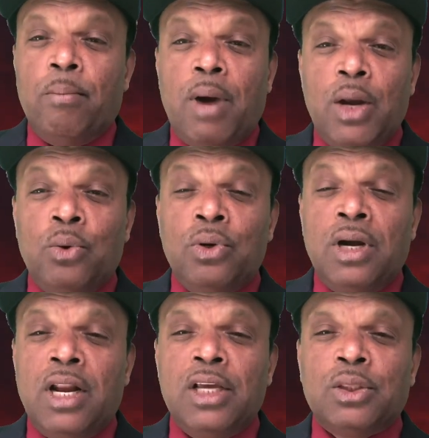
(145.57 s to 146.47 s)

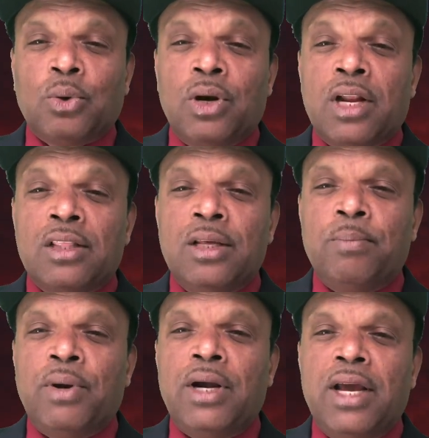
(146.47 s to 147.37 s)
பலூன்களை தொடர்ந்து
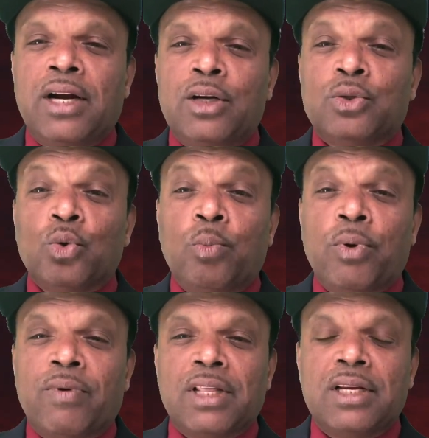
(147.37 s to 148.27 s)
பிள்ளைகள்
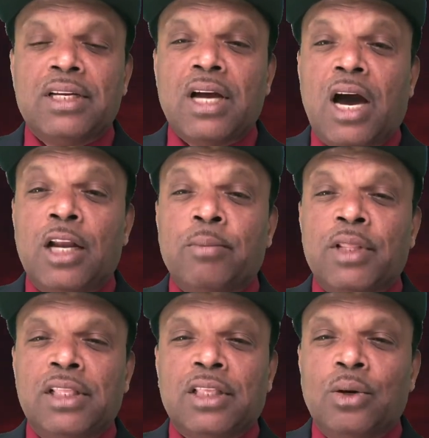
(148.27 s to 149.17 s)
சூப்புவதற்கு
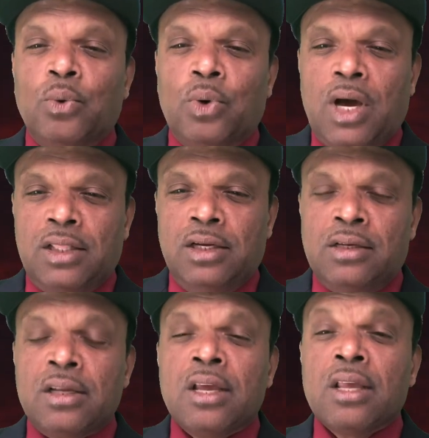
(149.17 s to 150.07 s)
அனுமதித்தல் கூடாது
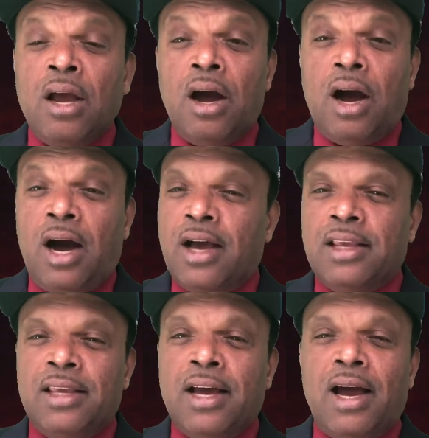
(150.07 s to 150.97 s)

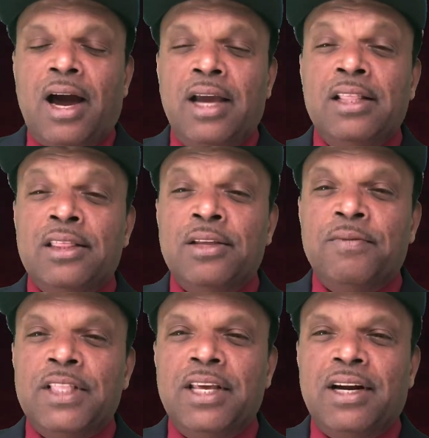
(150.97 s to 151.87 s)
ஆகிய ஐந்து
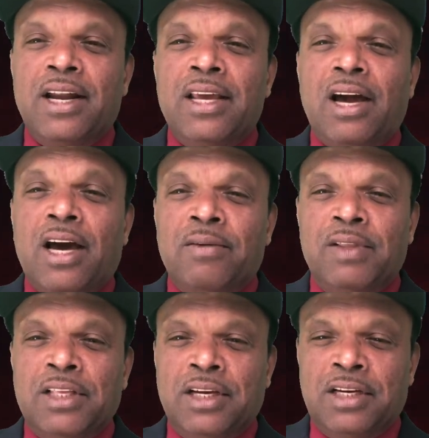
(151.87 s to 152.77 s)
விதிகளை
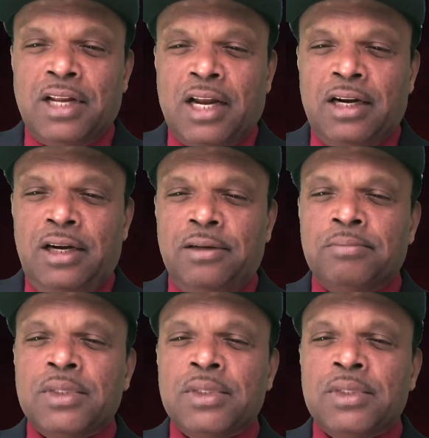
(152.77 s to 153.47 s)
அறிவித்திருக்கின்றார்கள்